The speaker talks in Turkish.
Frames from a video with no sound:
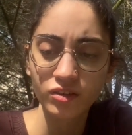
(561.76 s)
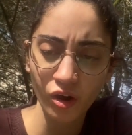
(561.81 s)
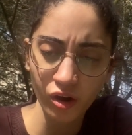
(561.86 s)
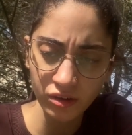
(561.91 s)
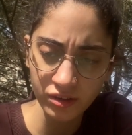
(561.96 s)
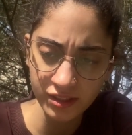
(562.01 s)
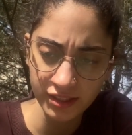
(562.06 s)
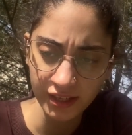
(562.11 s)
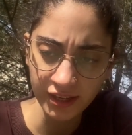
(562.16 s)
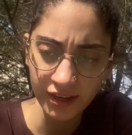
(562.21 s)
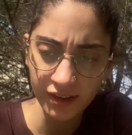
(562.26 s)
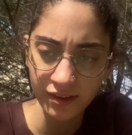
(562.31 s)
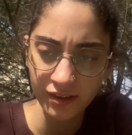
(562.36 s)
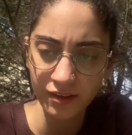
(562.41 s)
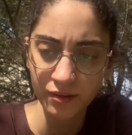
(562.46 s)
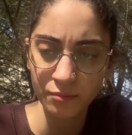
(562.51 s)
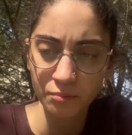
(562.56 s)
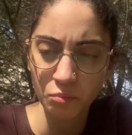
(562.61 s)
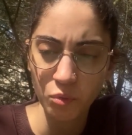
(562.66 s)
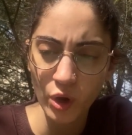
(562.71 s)
Toxic,
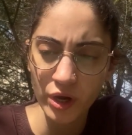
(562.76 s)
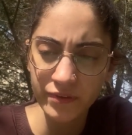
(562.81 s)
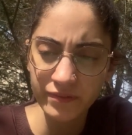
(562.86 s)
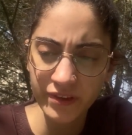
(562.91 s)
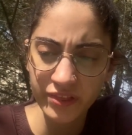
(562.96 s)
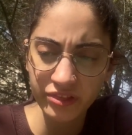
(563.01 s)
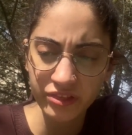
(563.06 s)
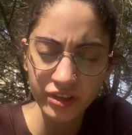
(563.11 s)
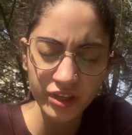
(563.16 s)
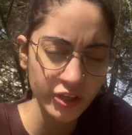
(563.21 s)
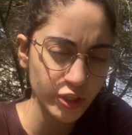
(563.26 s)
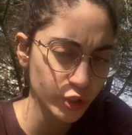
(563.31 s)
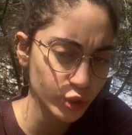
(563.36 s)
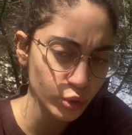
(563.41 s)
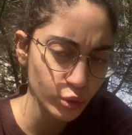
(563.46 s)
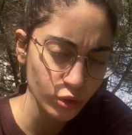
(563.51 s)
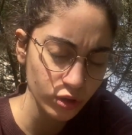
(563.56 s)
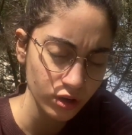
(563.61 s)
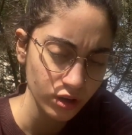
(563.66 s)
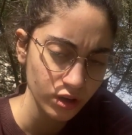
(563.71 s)
Boy With The
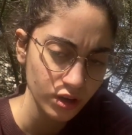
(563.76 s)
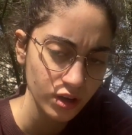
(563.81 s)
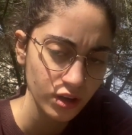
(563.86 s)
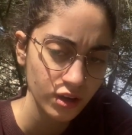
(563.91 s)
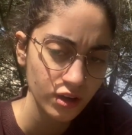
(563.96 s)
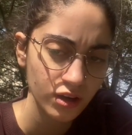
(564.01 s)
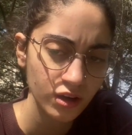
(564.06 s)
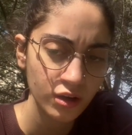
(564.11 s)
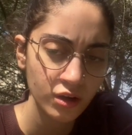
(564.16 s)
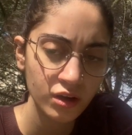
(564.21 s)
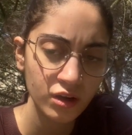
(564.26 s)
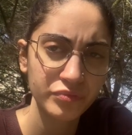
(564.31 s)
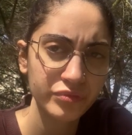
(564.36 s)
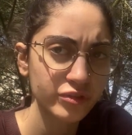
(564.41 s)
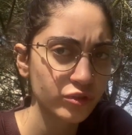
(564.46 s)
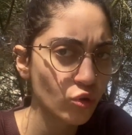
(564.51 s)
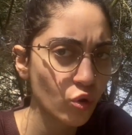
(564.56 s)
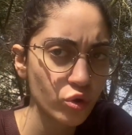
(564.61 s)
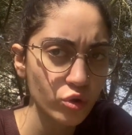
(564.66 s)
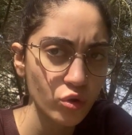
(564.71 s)
Youth.
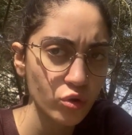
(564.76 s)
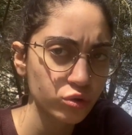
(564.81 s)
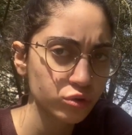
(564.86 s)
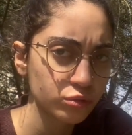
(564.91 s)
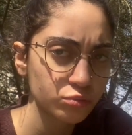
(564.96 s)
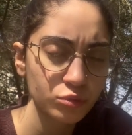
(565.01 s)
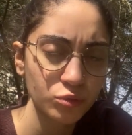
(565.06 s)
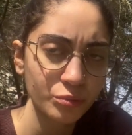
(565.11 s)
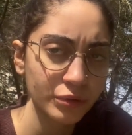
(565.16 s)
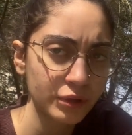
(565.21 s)
Doğru okudum.